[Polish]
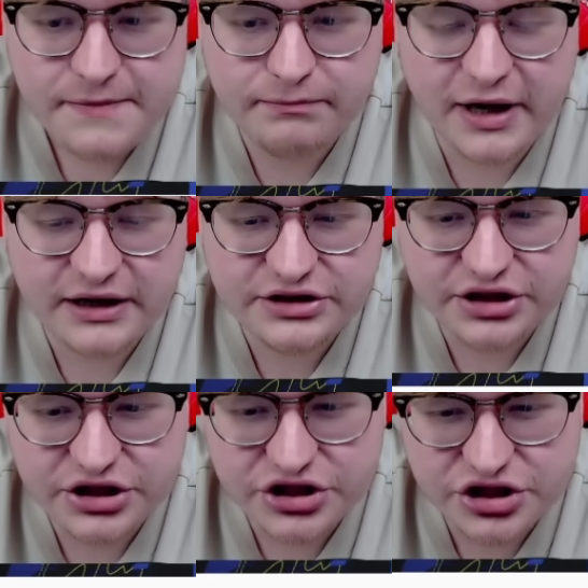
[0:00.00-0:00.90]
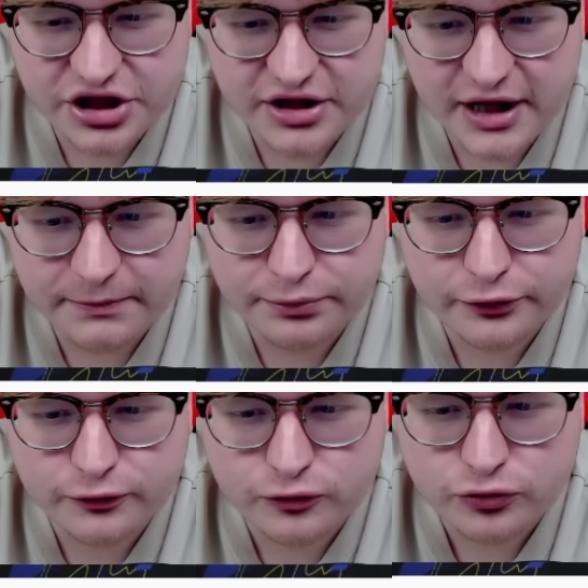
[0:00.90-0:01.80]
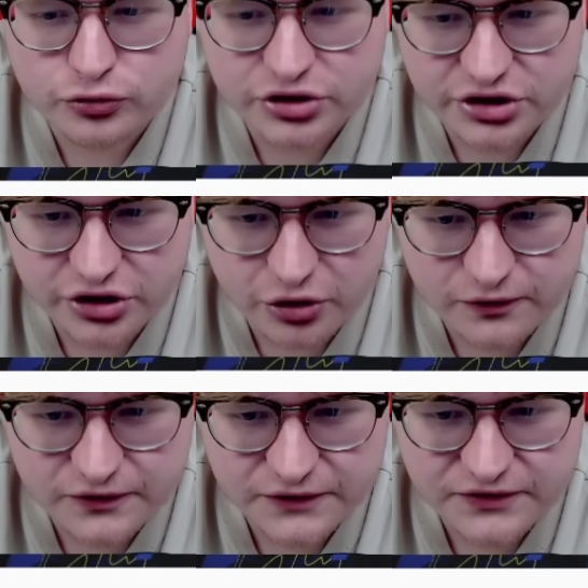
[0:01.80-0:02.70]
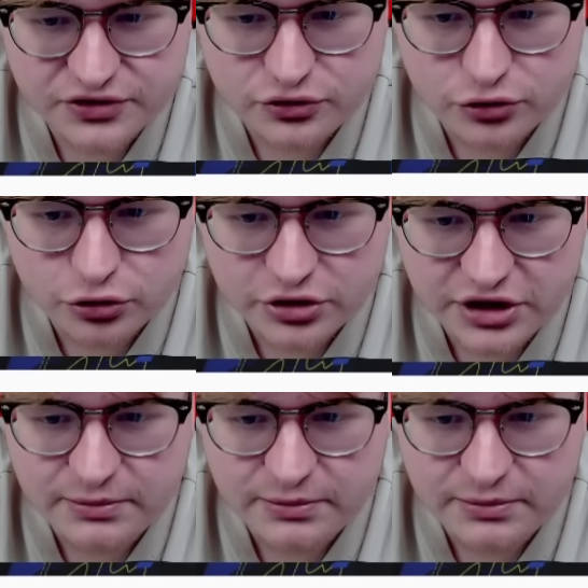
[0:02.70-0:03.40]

Bardziej jeszcze na południowy wschód i